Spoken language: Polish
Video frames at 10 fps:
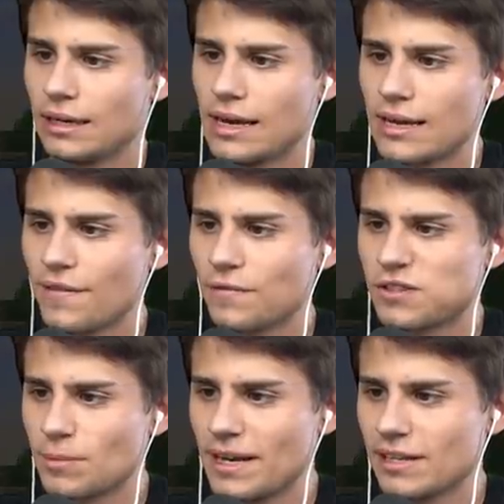i ja nie wiem w
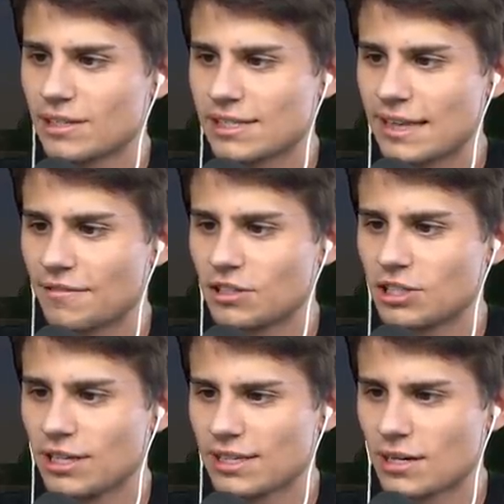sumie ile zostawić,
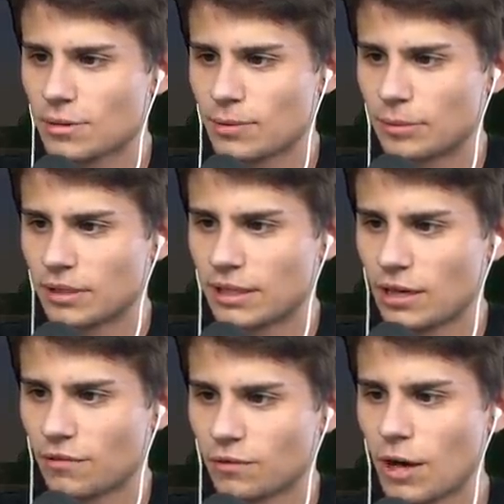ile robię? zrobić mam tych
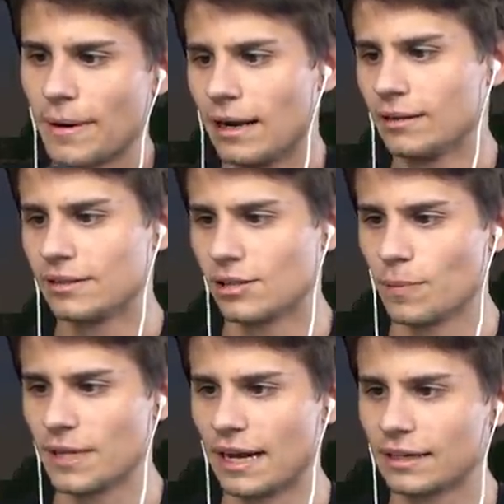kilofów. Dobra,
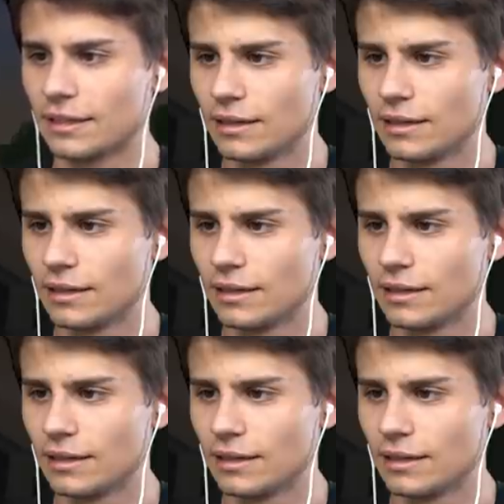zróbmy tak.